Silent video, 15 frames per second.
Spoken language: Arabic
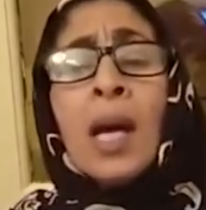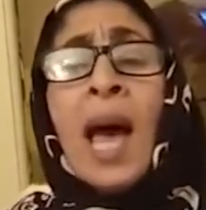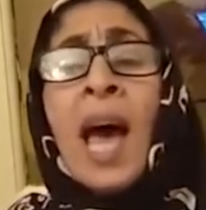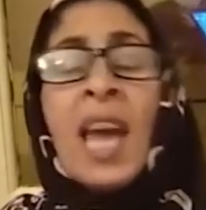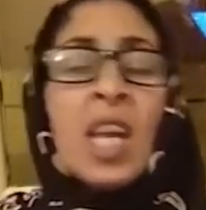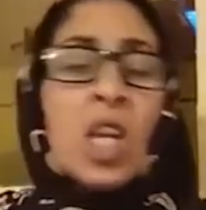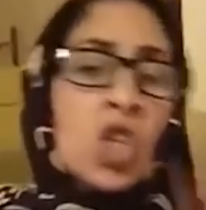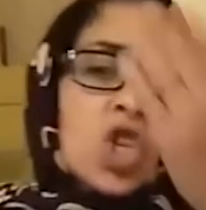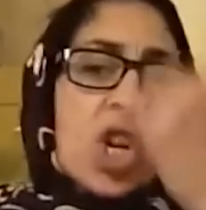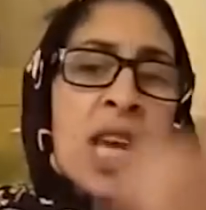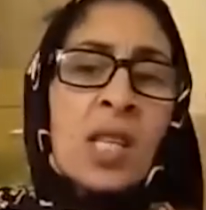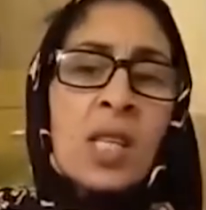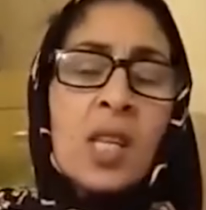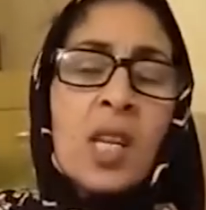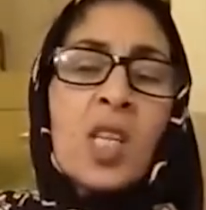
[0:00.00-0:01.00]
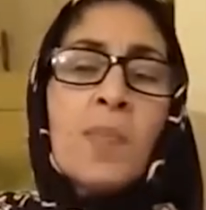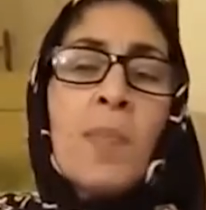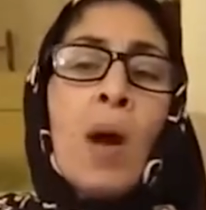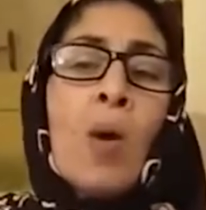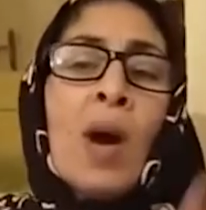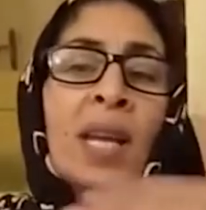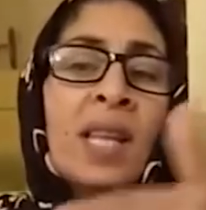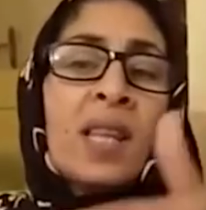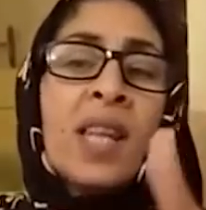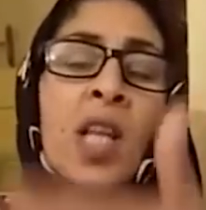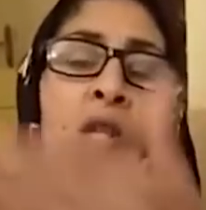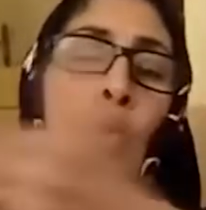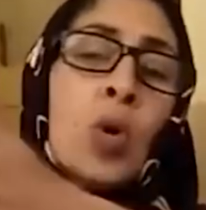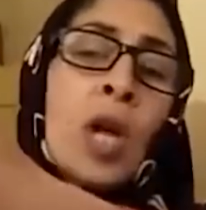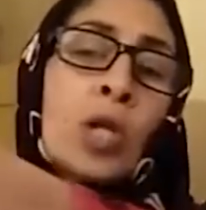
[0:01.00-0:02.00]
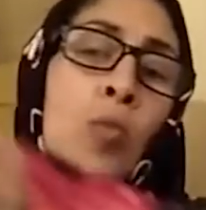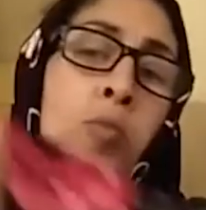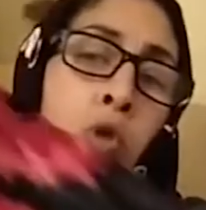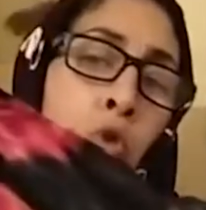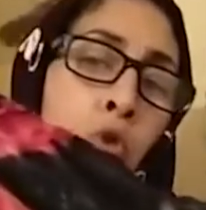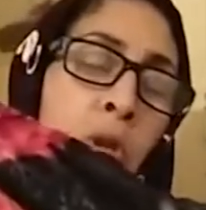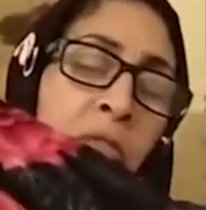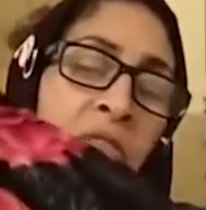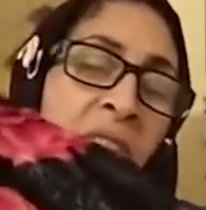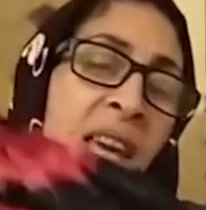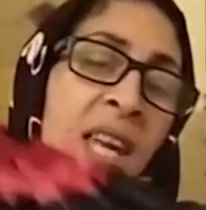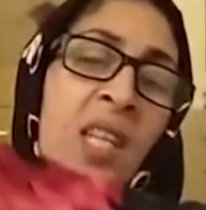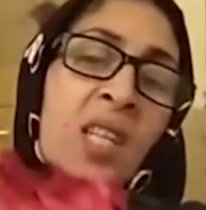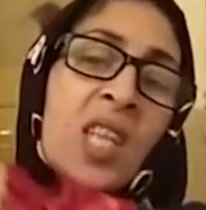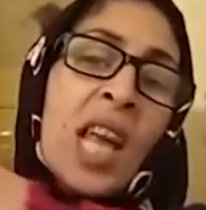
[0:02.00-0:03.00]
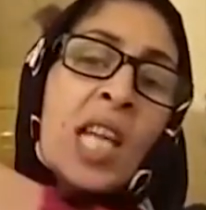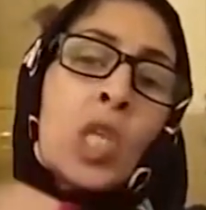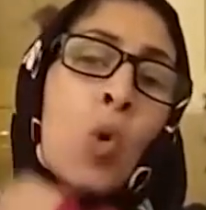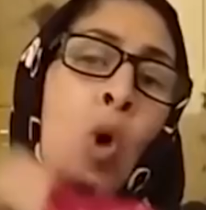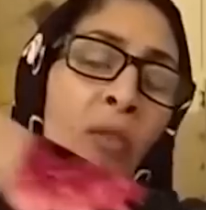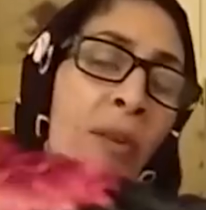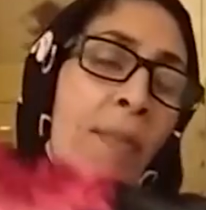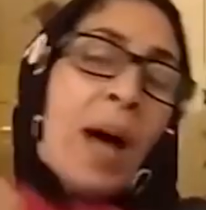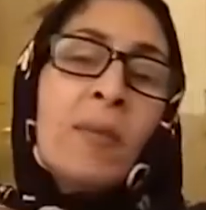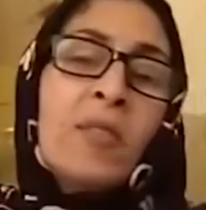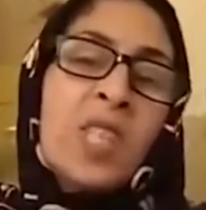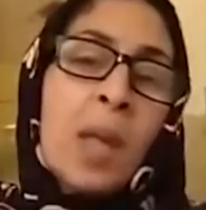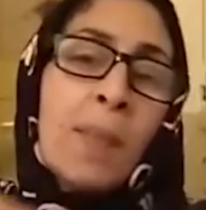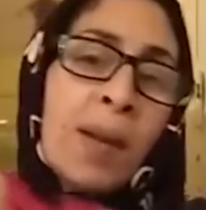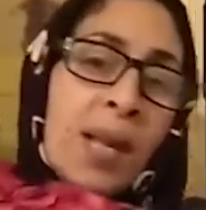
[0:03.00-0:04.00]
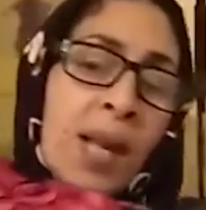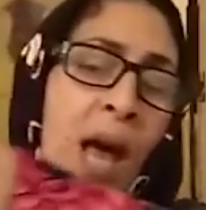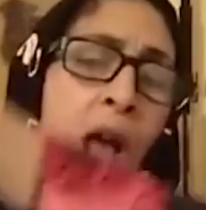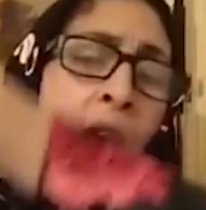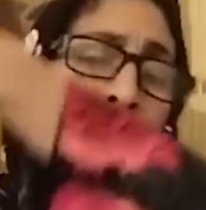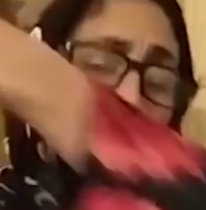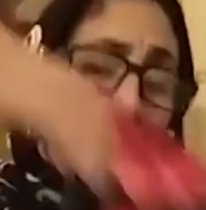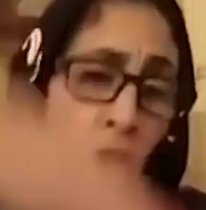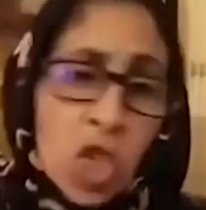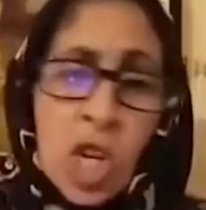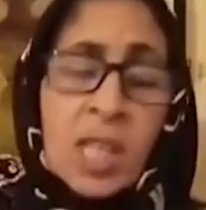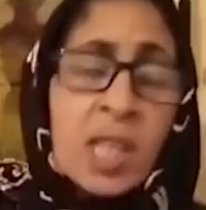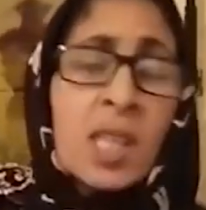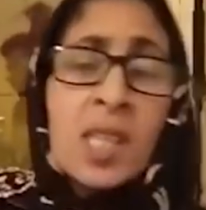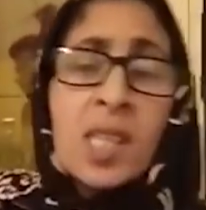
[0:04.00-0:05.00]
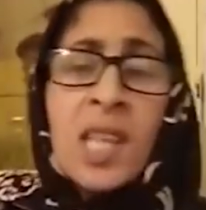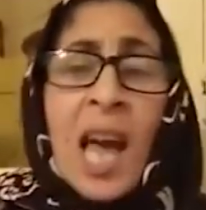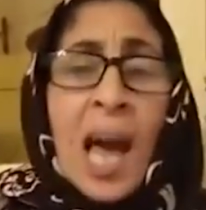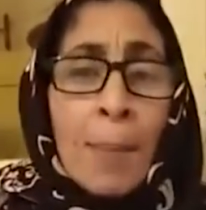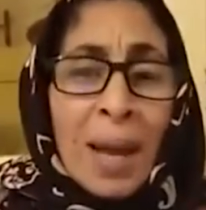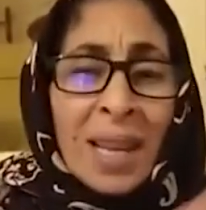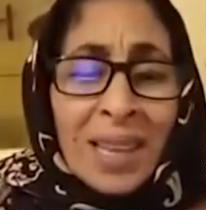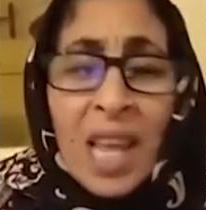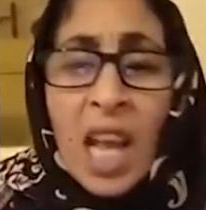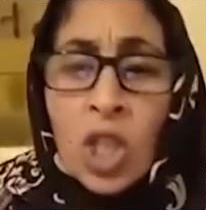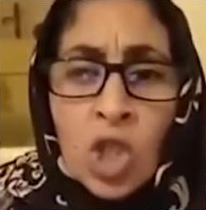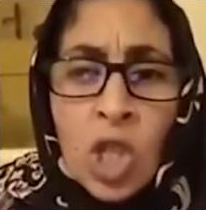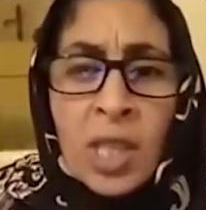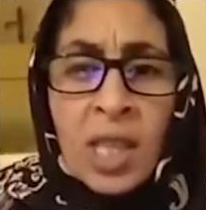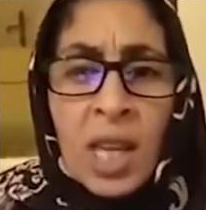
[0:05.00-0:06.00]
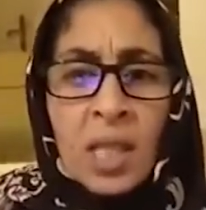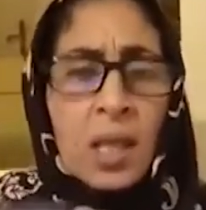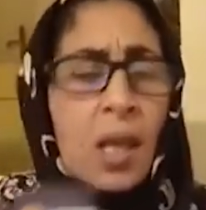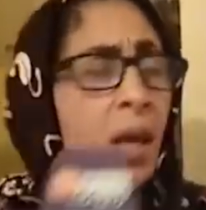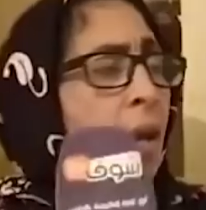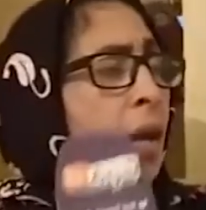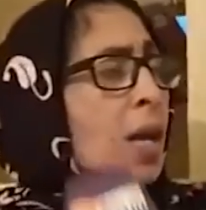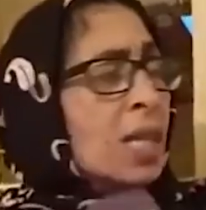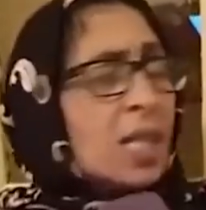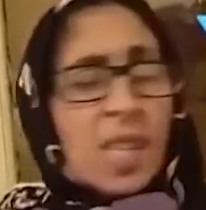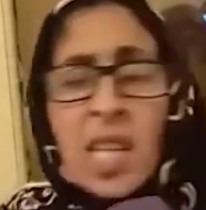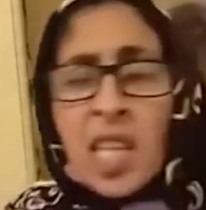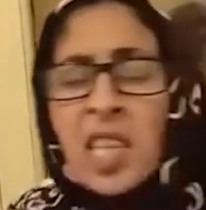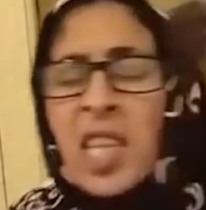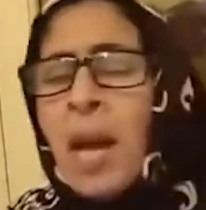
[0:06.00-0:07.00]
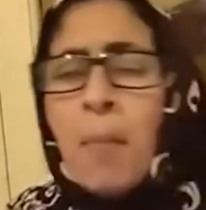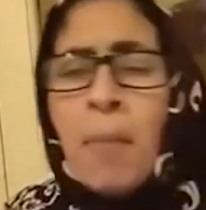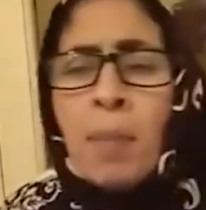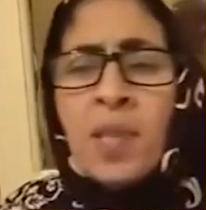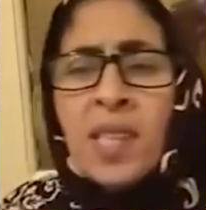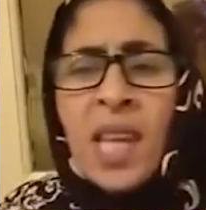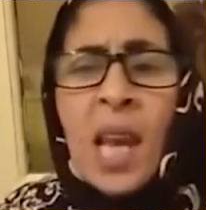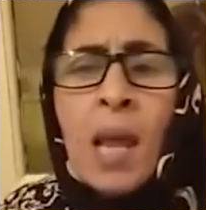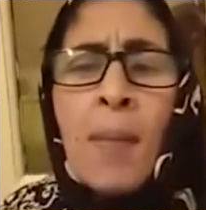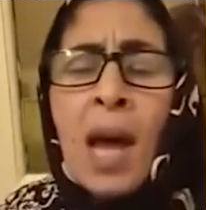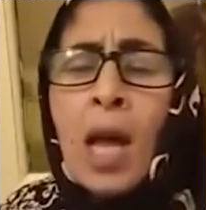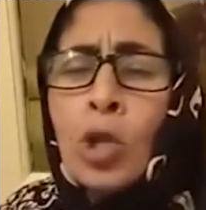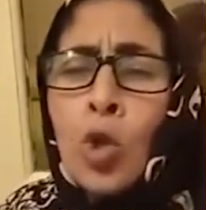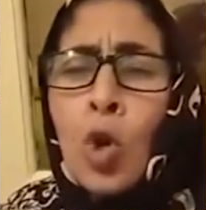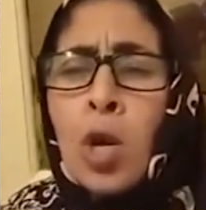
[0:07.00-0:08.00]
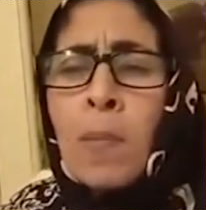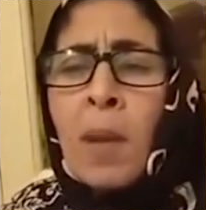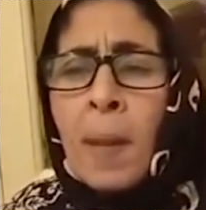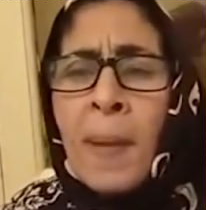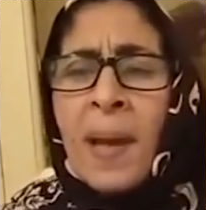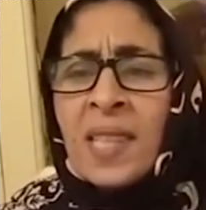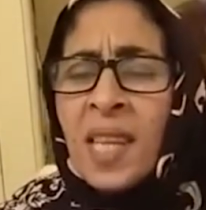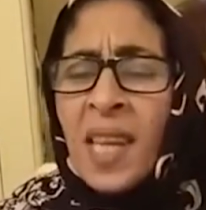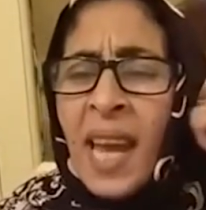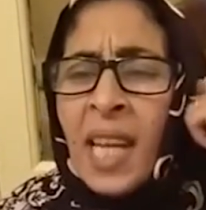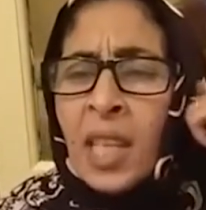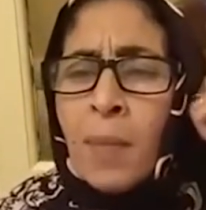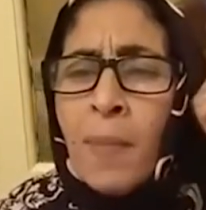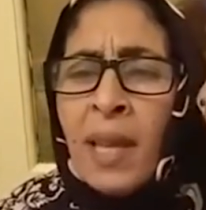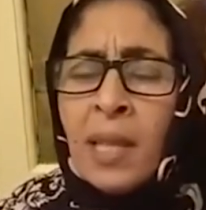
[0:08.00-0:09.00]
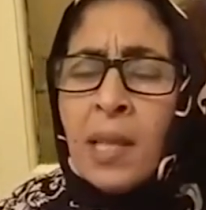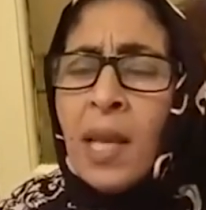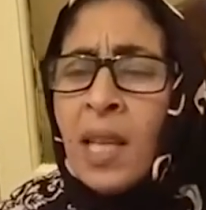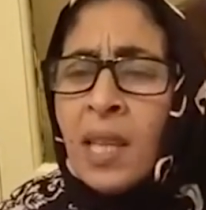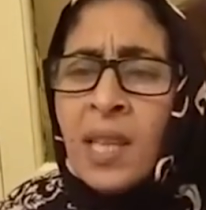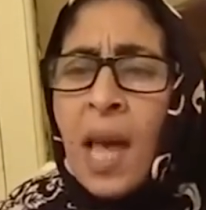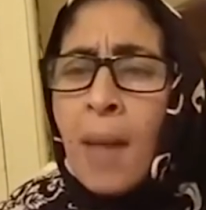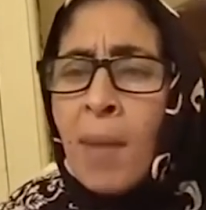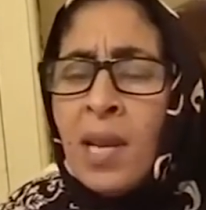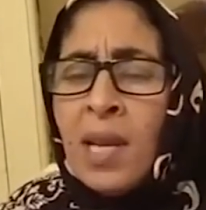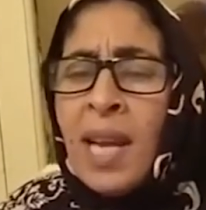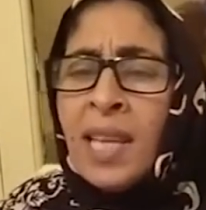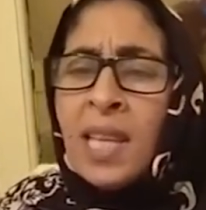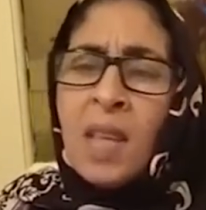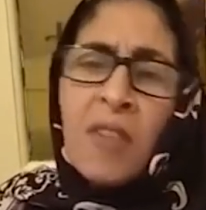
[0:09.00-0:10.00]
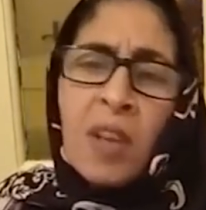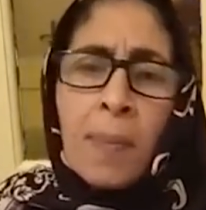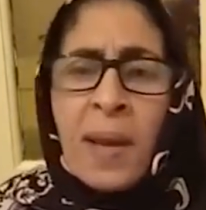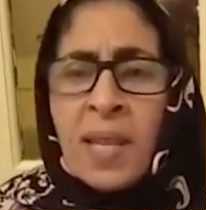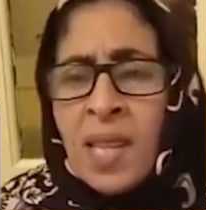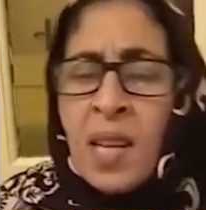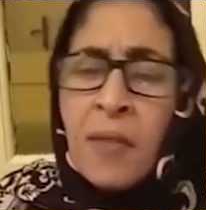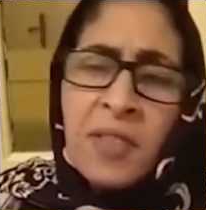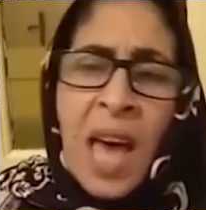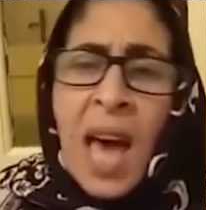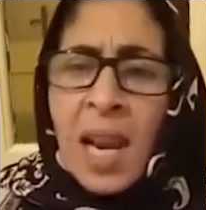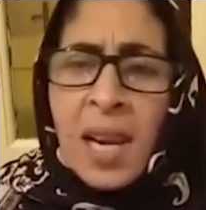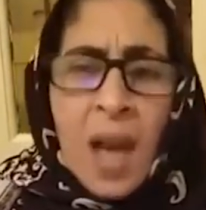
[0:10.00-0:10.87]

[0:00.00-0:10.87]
انا جيت كنت مع واحد الناس ولادهم مسجودين في الدائره الثالثه واقفه معاهم سبيل الله جيت ديك الساعه مع 12 قد قد نزلت حدا حمام السلامه غندور المخبازه نعيط مع الخدامه اللي عندنا في خبازه اللي في دارنا